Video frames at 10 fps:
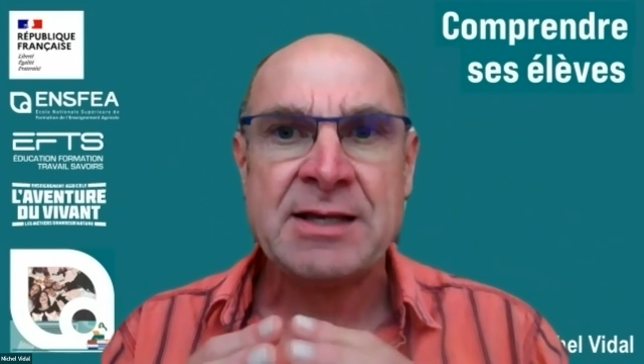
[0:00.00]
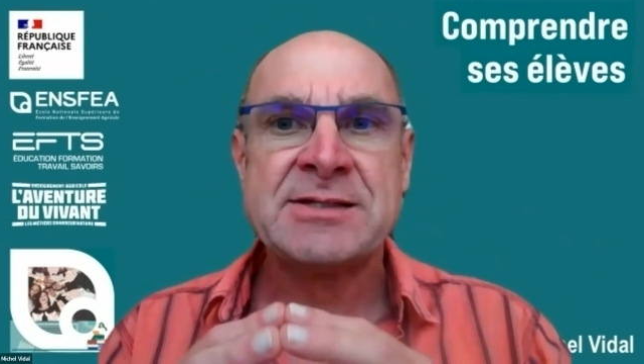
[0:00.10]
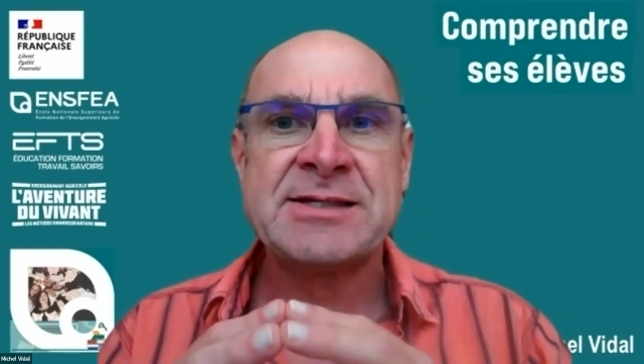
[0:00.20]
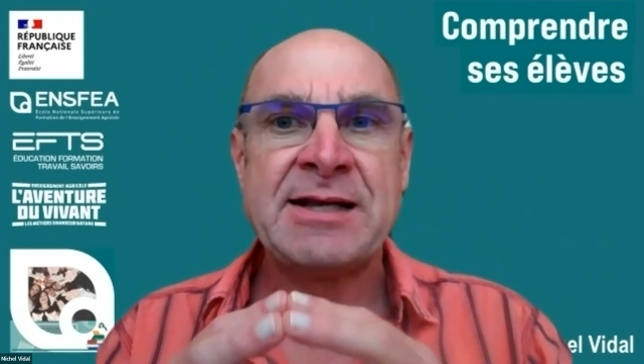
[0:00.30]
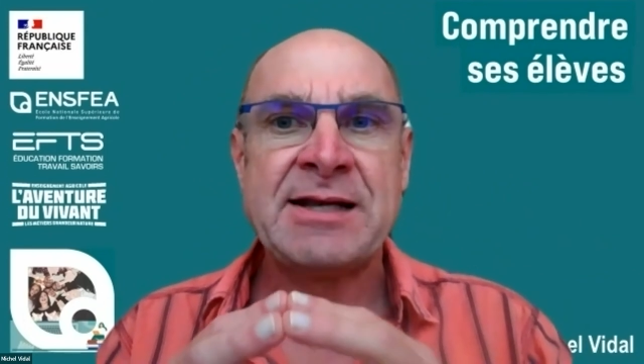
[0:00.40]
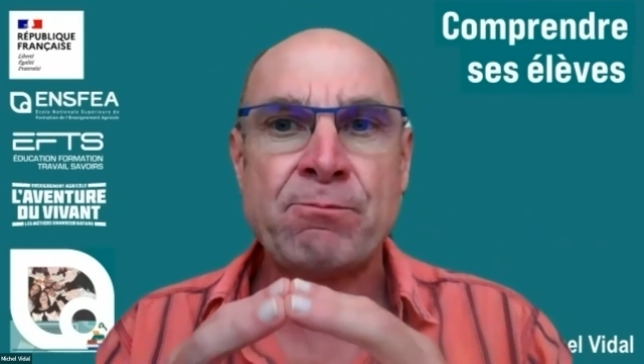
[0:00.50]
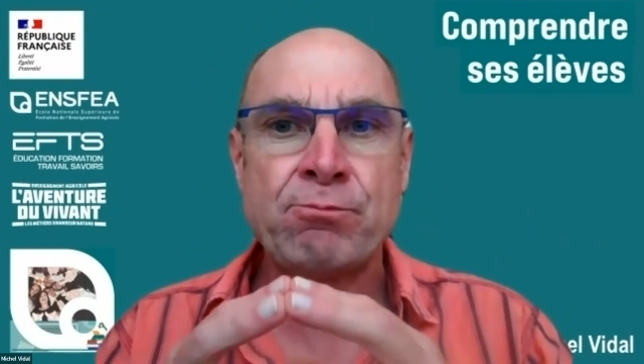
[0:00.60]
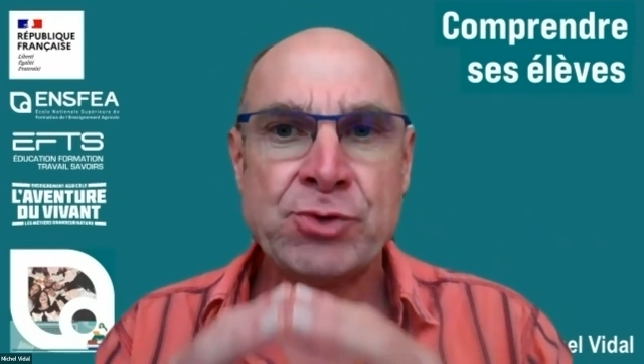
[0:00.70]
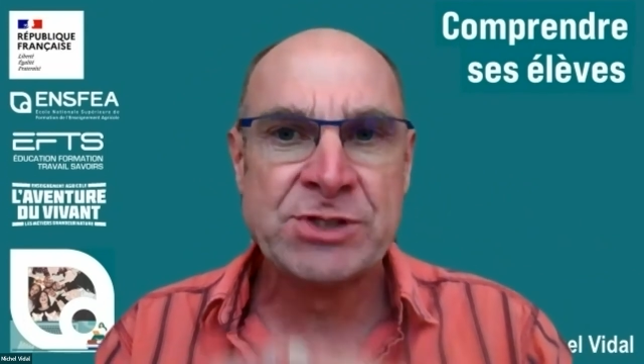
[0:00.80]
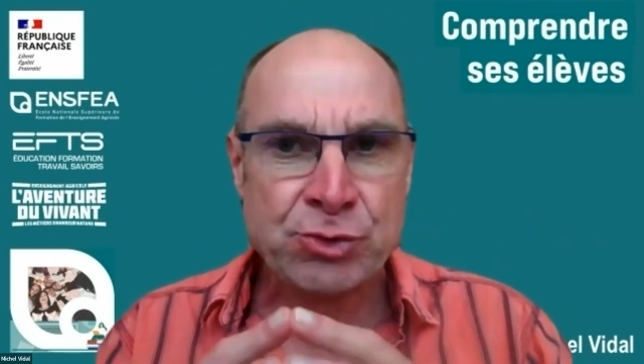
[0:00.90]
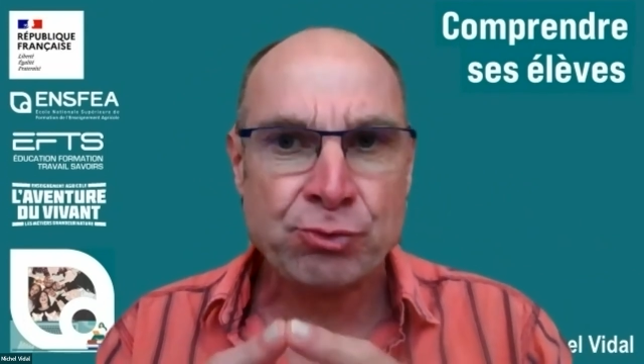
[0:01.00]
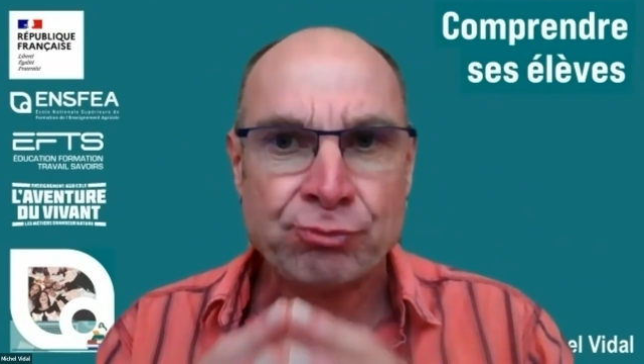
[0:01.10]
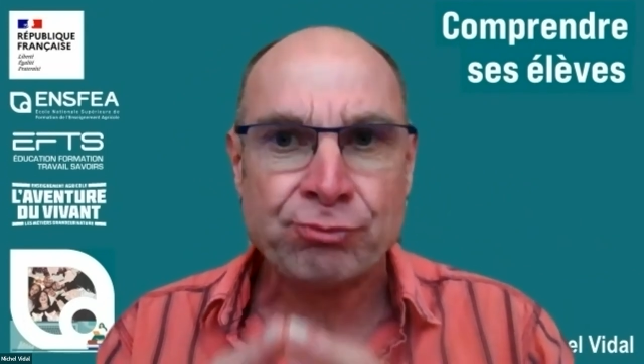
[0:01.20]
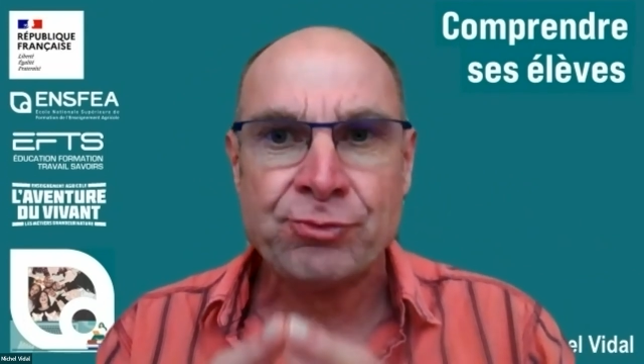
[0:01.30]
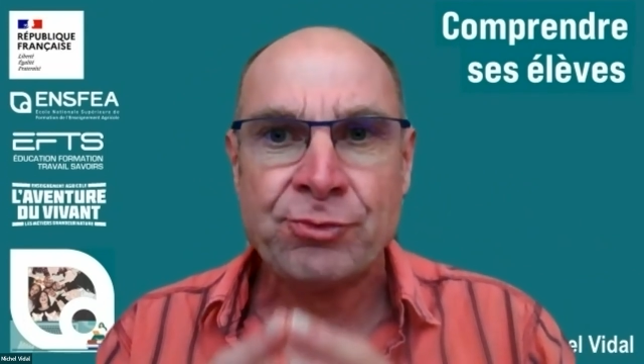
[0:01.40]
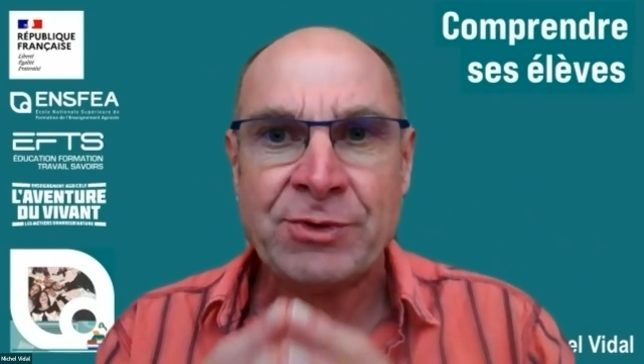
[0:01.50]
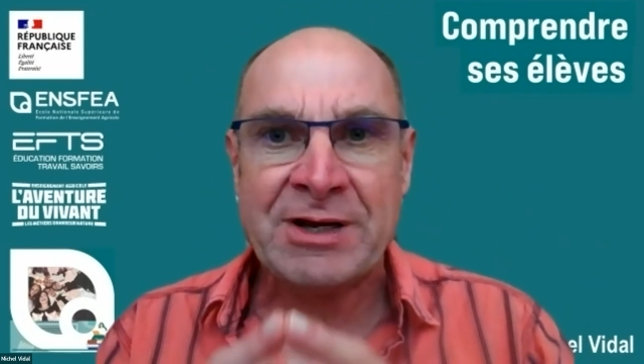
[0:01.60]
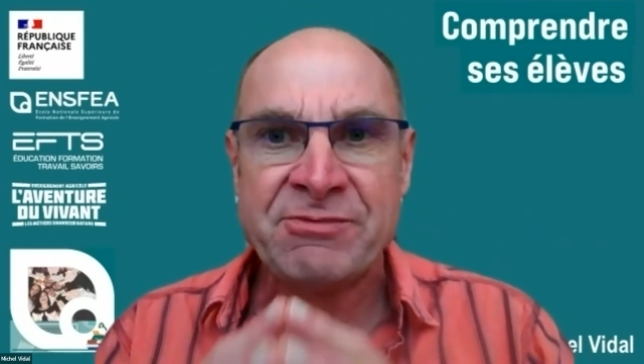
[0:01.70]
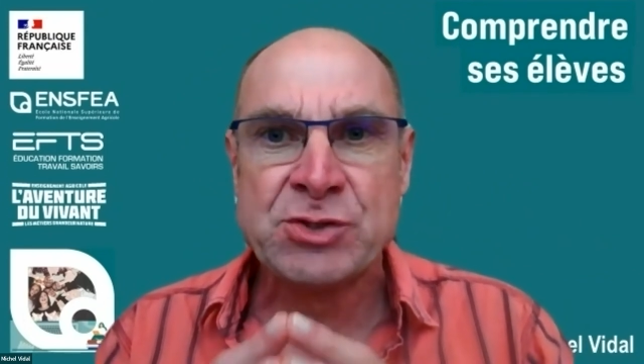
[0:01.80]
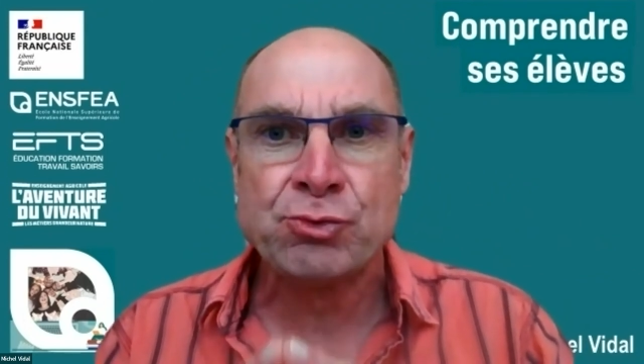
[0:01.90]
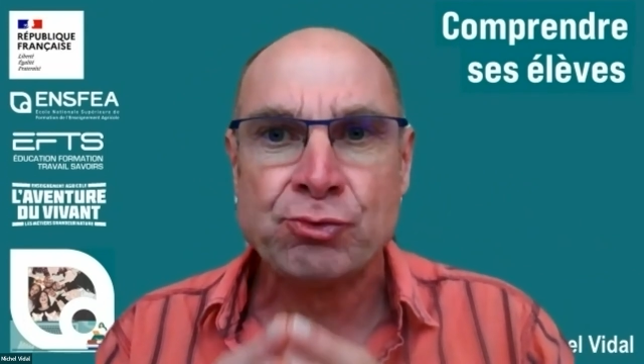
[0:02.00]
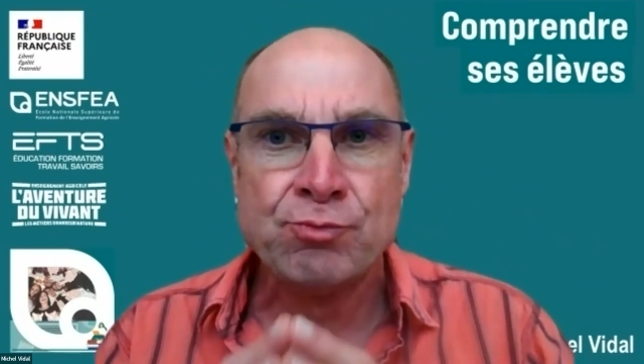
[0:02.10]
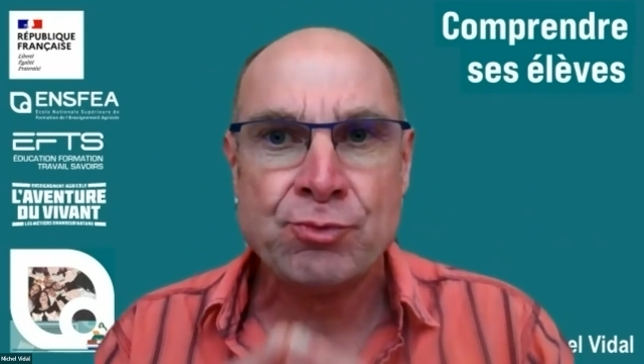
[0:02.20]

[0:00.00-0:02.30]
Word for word: c'est la position, la vision du